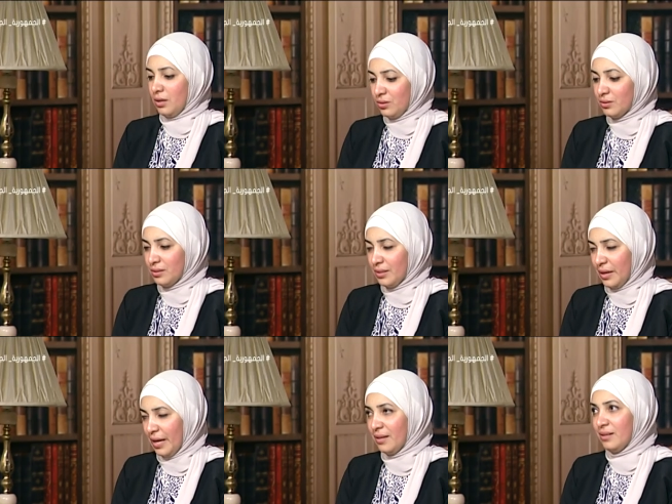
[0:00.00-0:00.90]
ايضا
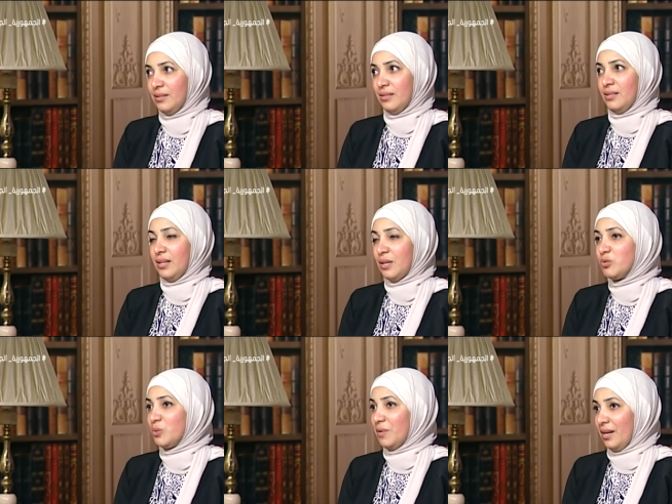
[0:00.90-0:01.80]
قال آه، لان
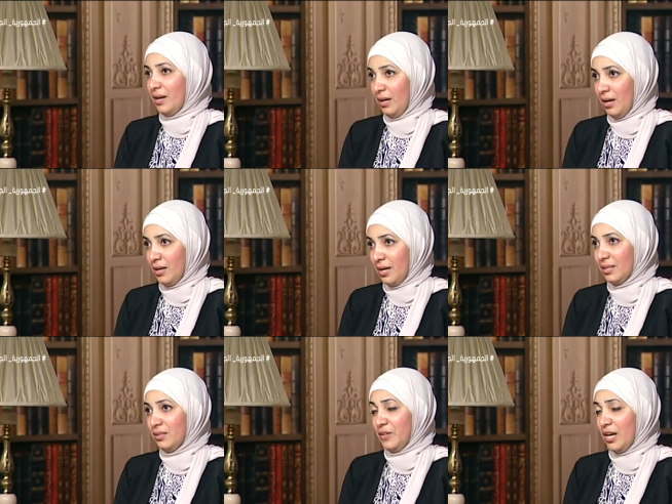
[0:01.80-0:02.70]
امشي مع
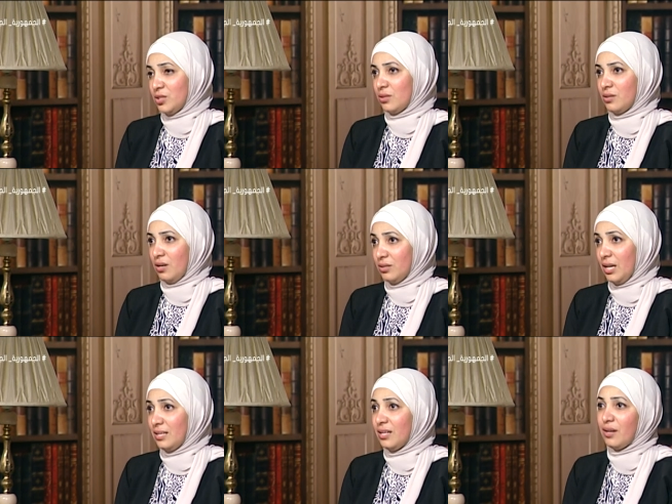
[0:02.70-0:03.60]
اخي في حاجه
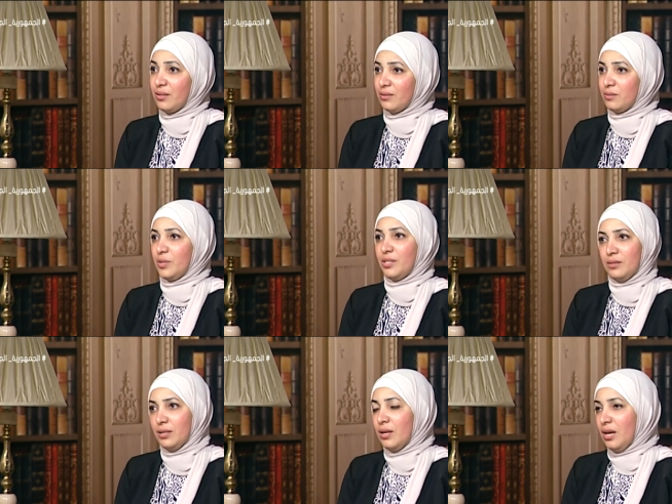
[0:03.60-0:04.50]
اقضيها لي خيرا من
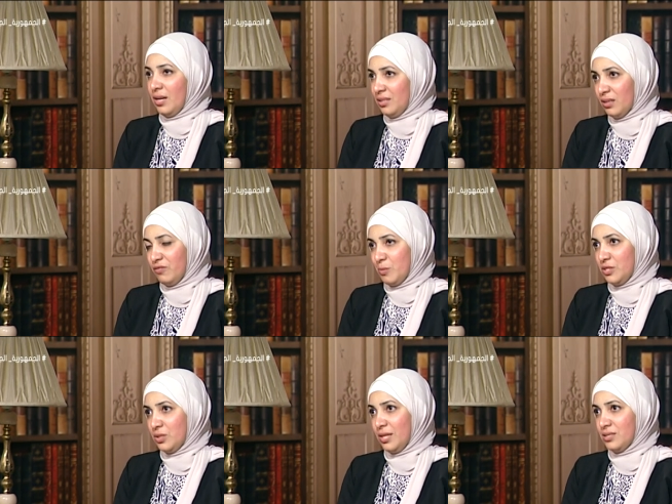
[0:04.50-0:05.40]
ان اعتكف في
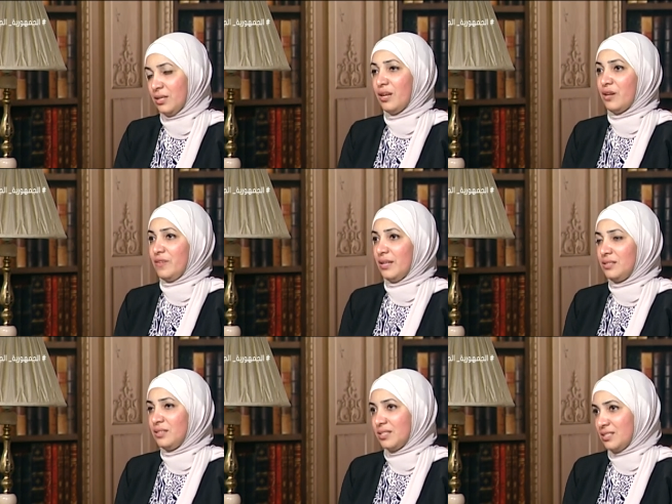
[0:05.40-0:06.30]
مسجد هذا
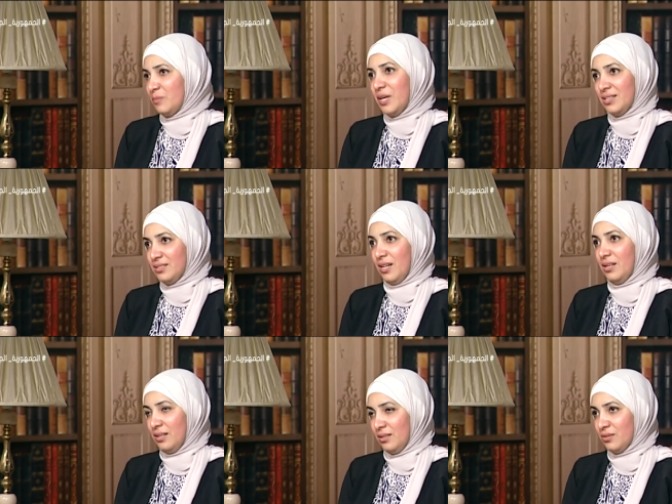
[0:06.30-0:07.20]
فالدين الاسلامي حث
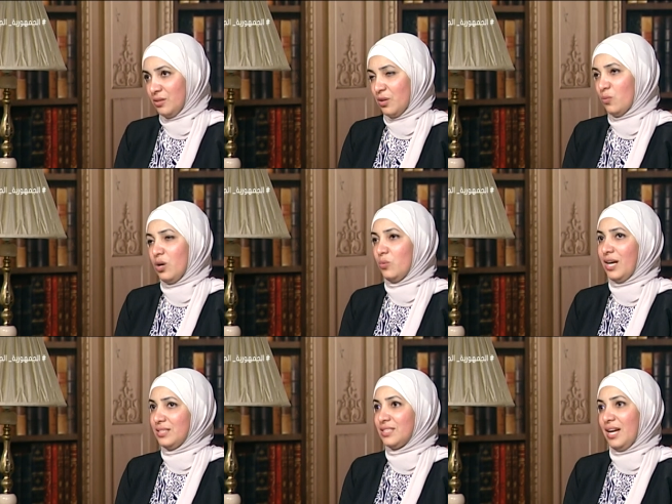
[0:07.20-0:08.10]
على التطوع
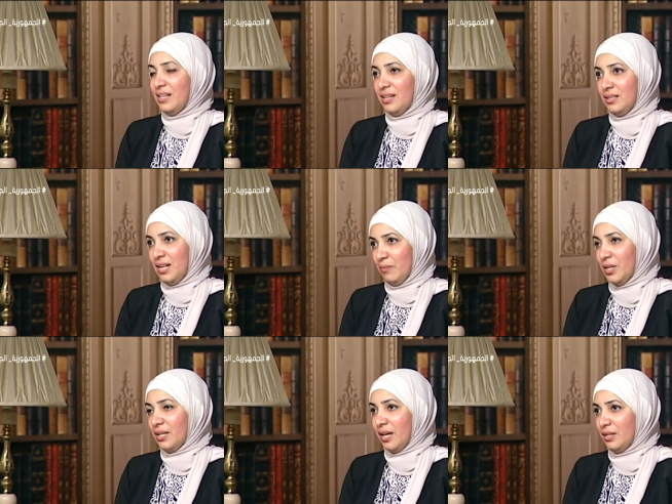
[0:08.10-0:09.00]
وحث بس على
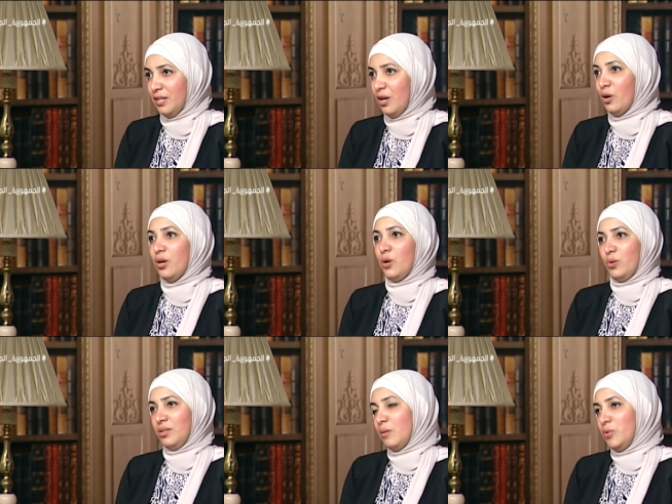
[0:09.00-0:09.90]
الاعمال الخيريه
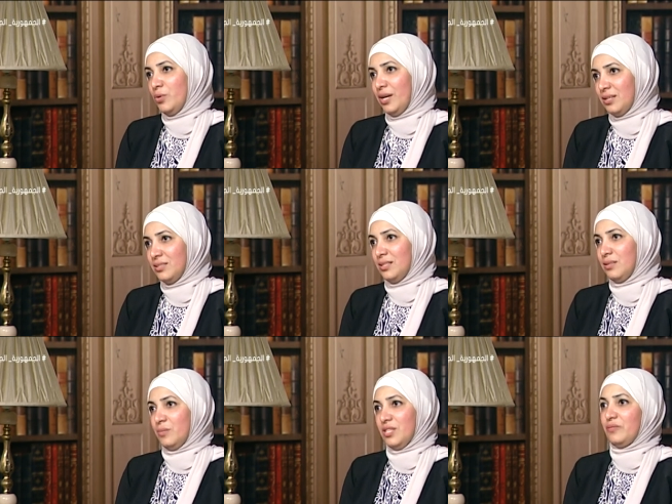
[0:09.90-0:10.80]
وان ده بيعود على
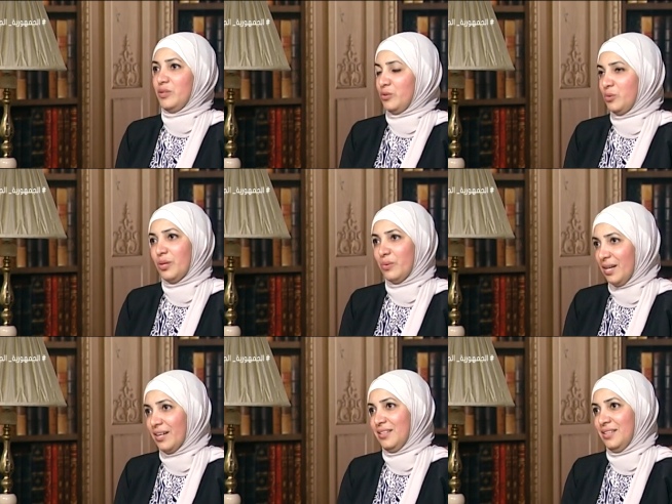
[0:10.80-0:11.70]
الانسان بالنفع في الدنيا
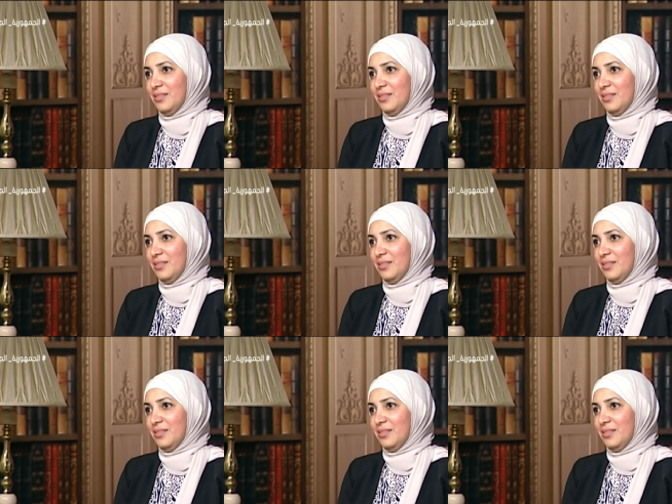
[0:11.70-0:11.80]
والاخره